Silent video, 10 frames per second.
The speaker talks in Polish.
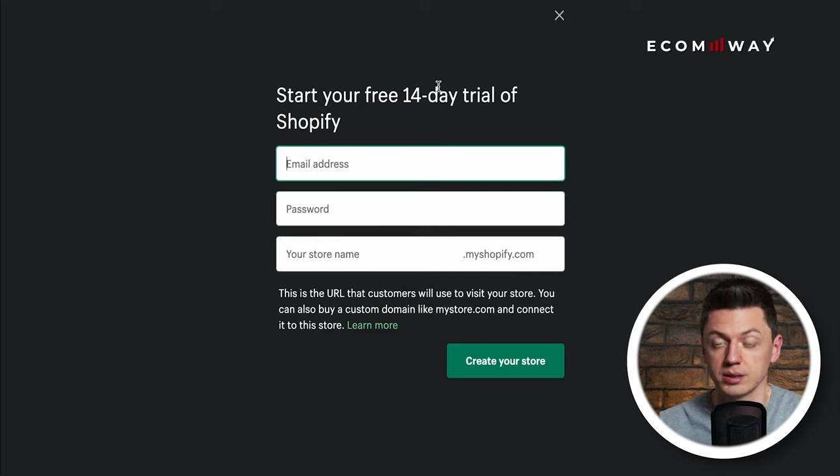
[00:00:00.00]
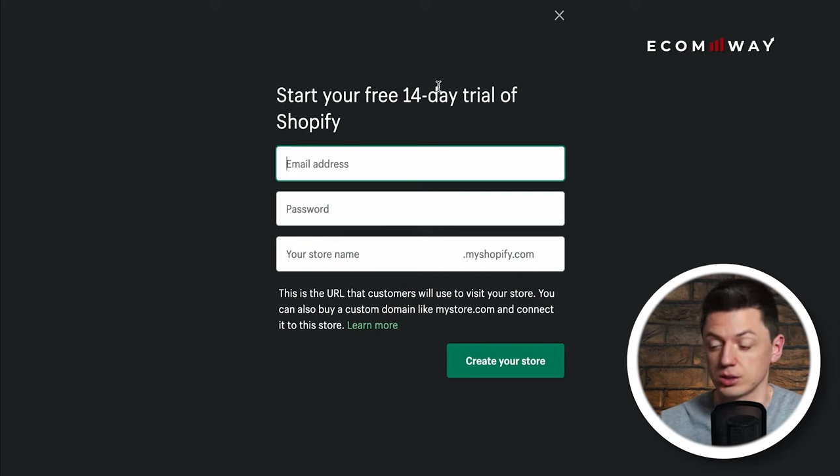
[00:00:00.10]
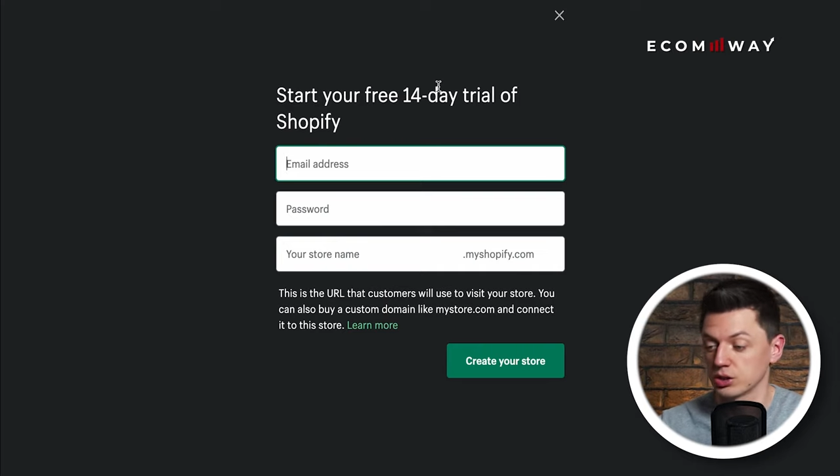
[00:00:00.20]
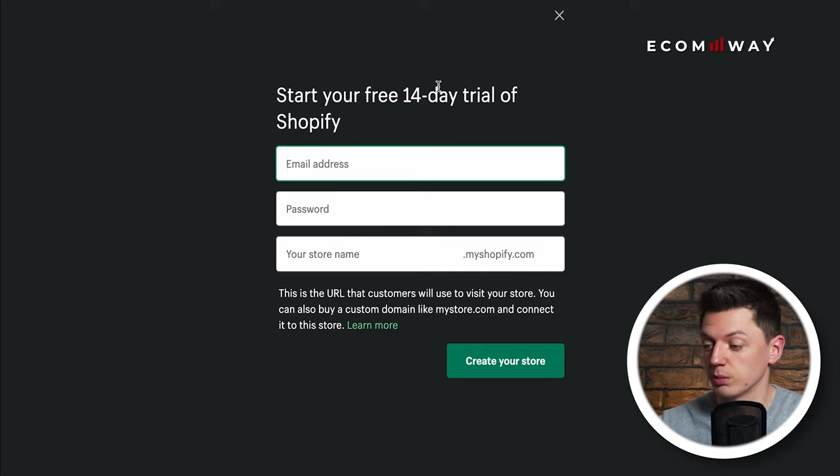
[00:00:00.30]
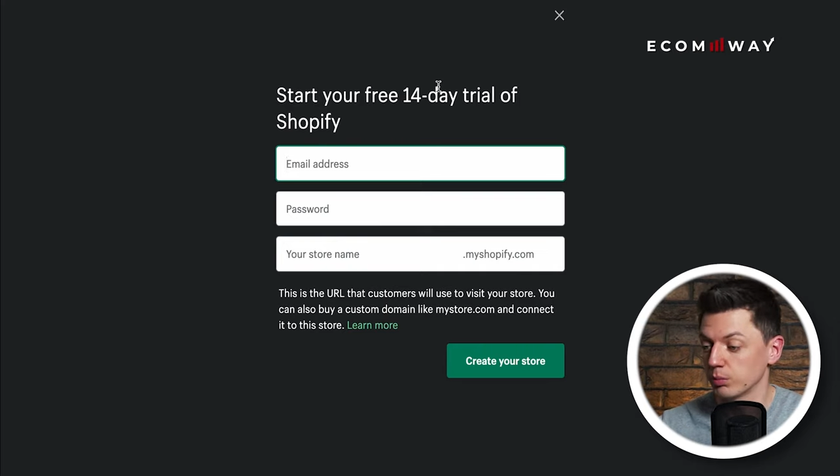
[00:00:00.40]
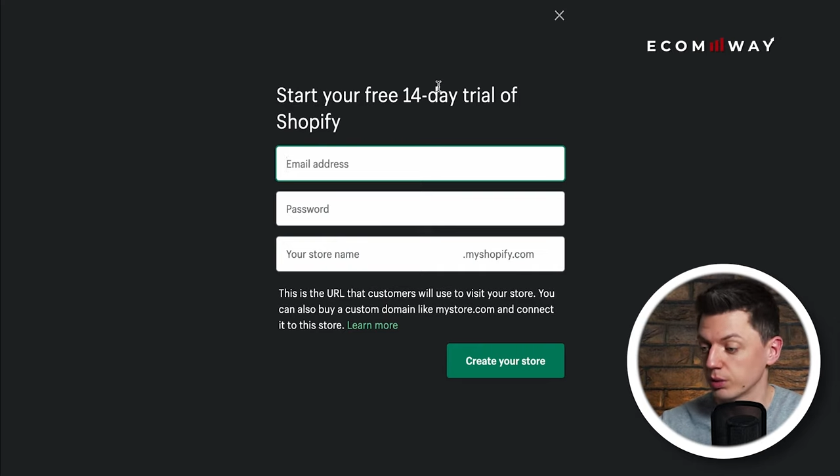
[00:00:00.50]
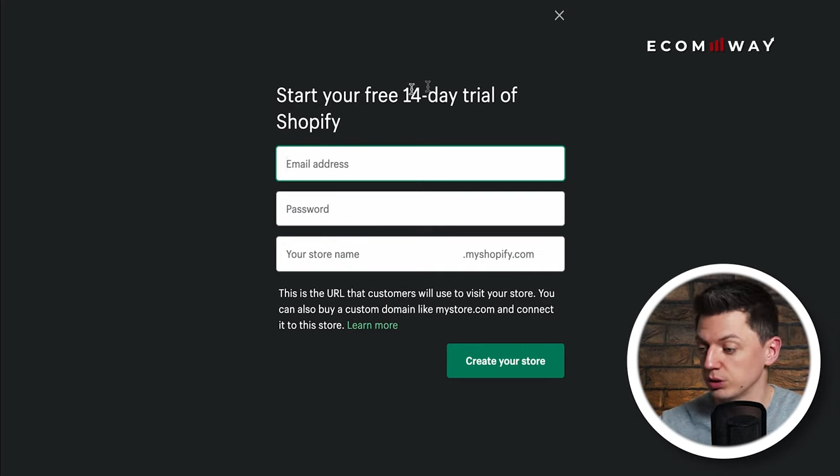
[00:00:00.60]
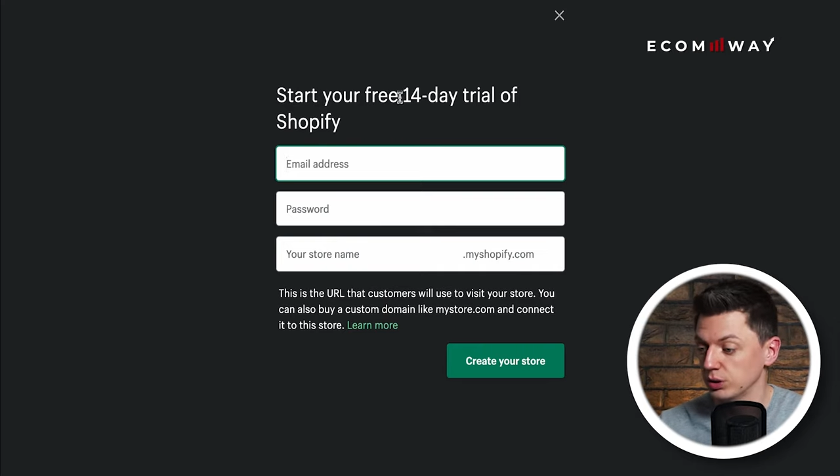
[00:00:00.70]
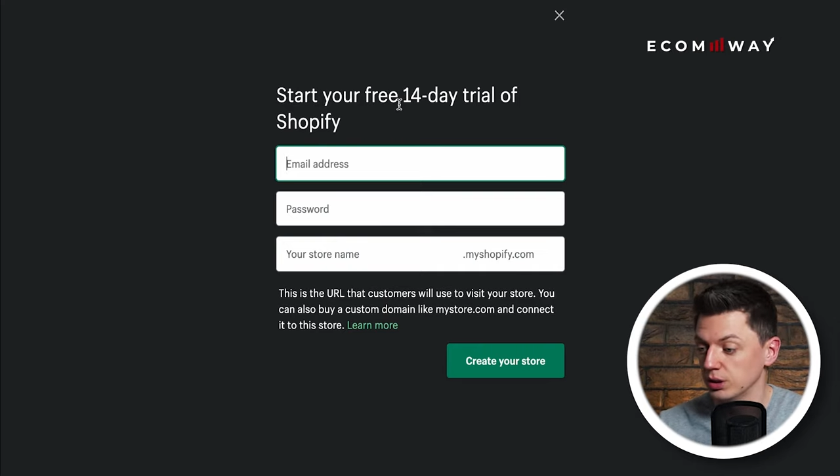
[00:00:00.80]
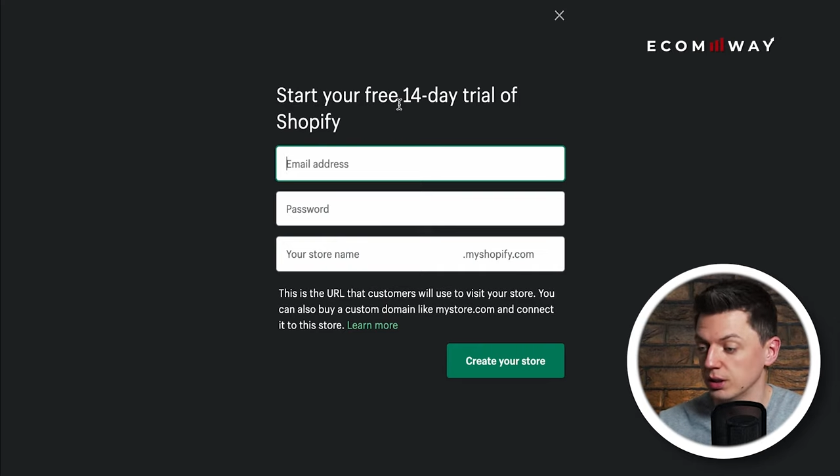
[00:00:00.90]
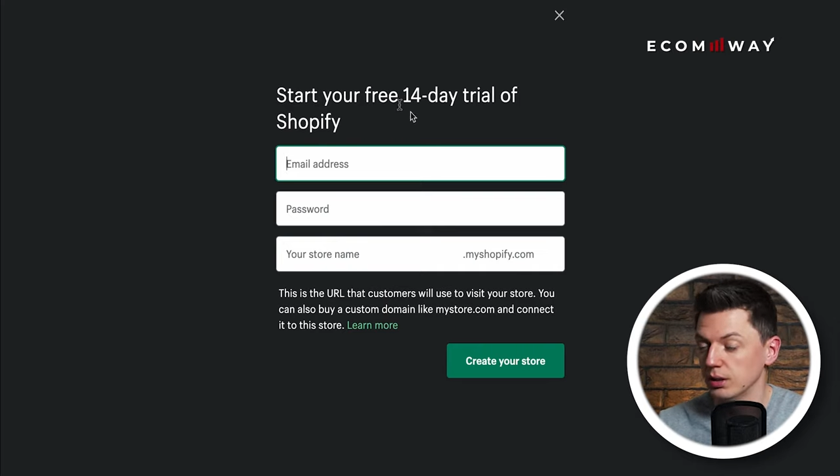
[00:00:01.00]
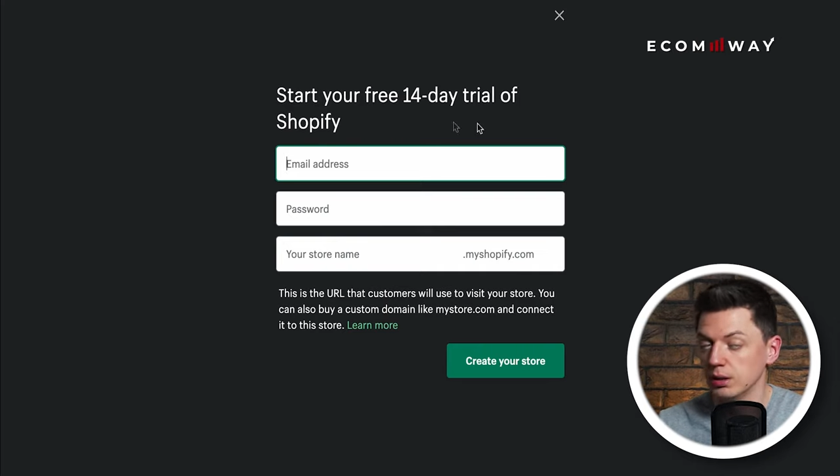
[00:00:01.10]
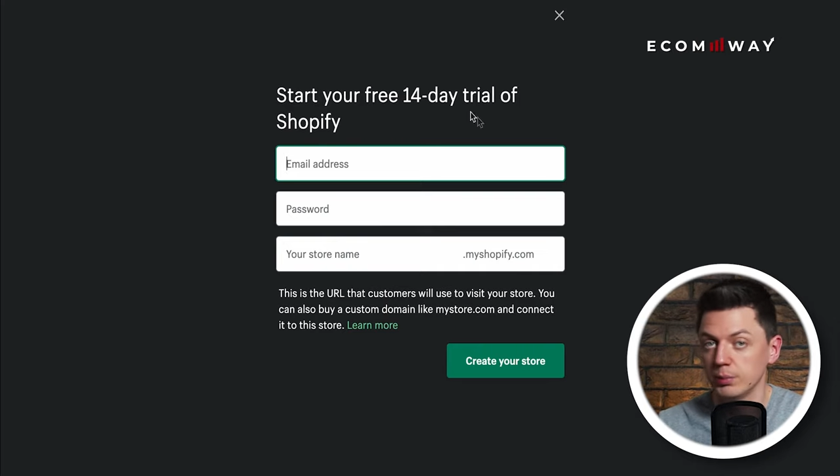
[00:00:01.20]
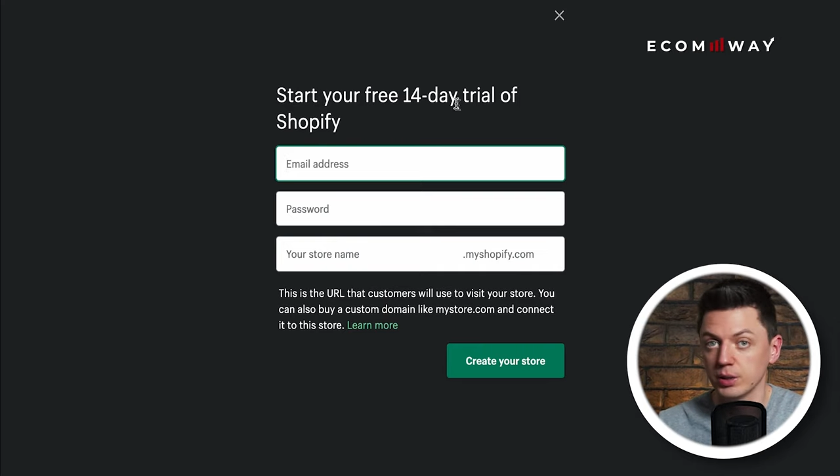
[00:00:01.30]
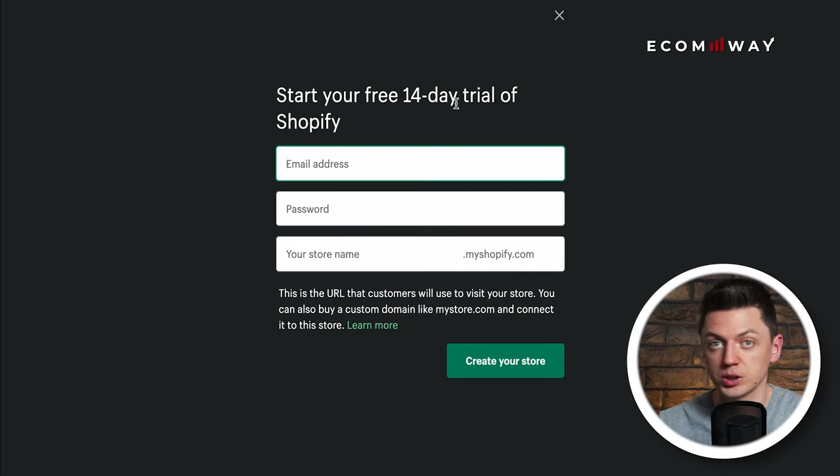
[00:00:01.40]
zaczynamy płacić
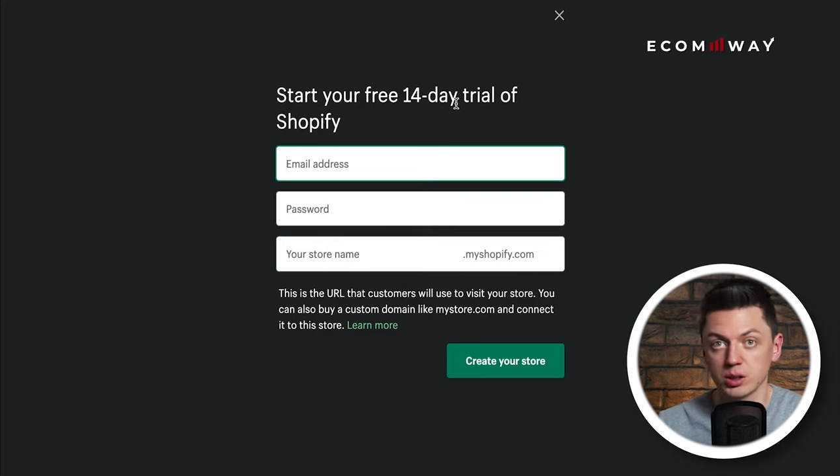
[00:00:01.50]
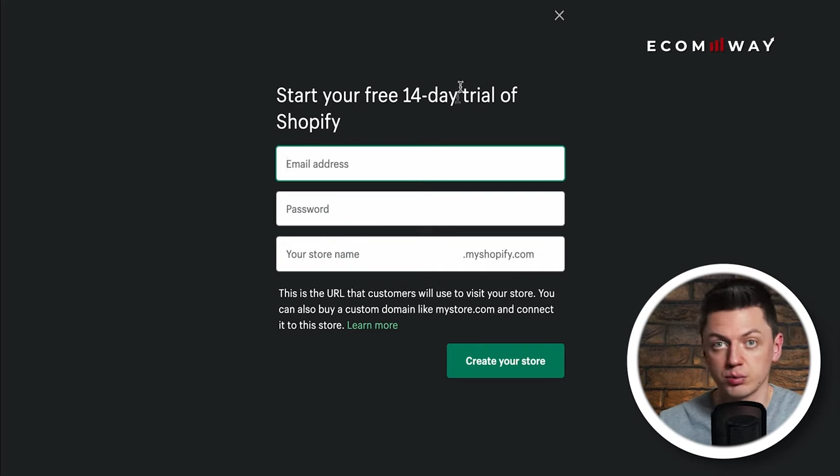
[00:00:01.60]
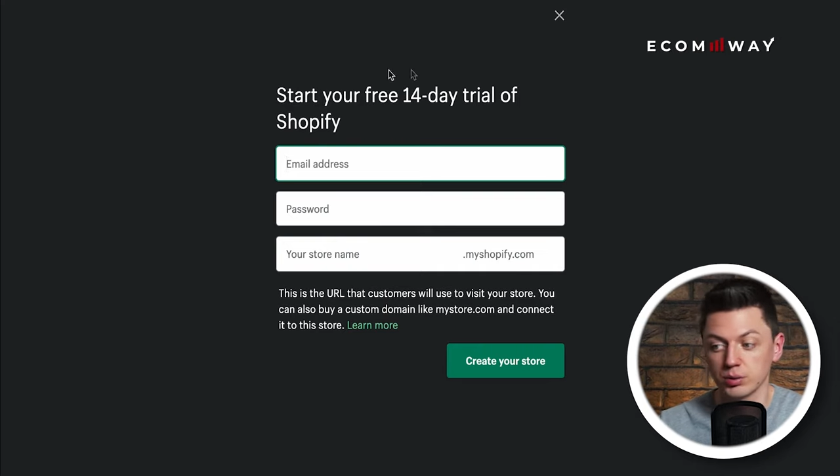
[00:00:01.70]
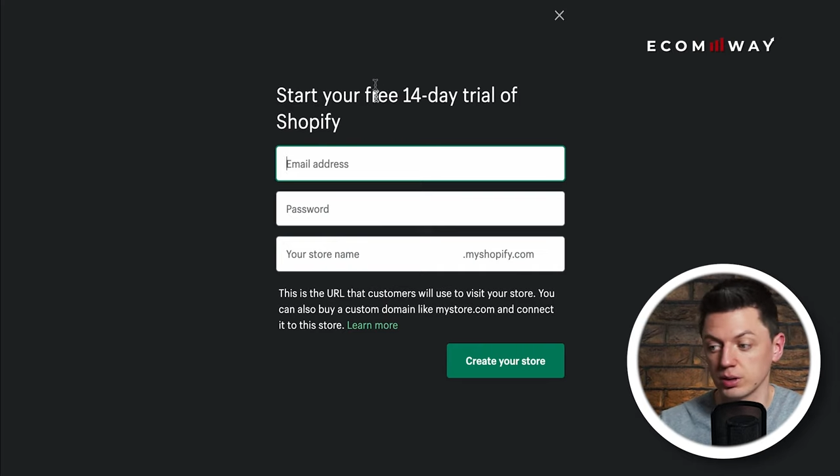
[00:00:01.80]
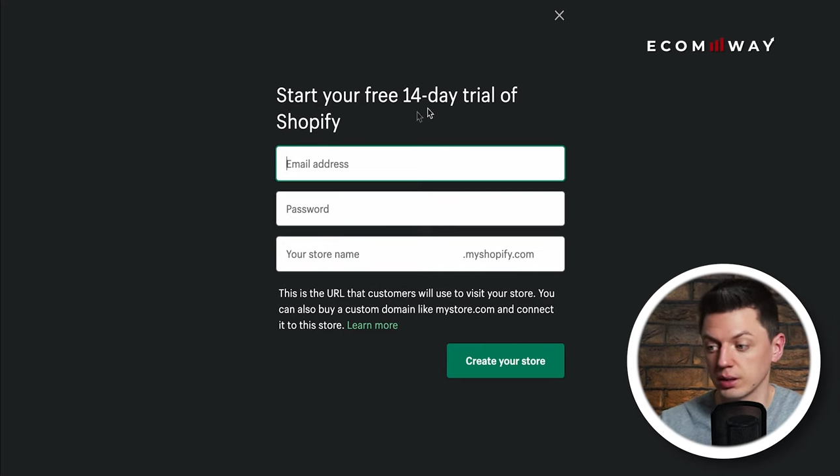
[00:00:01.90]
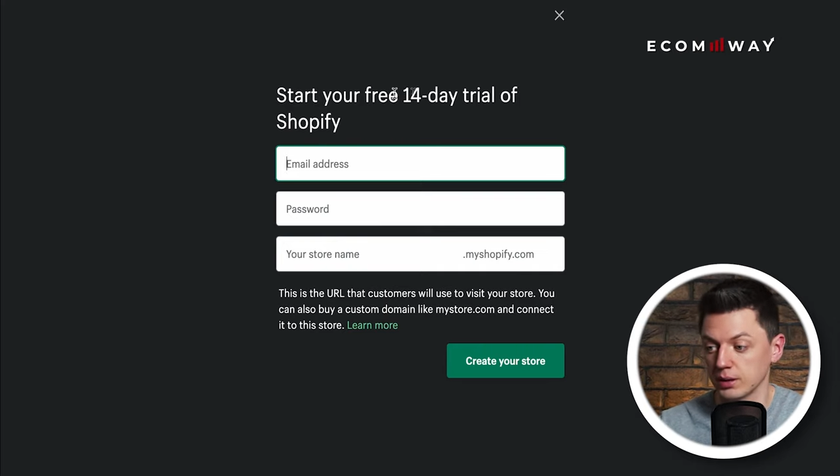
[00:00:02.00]
i pierwsza kwota,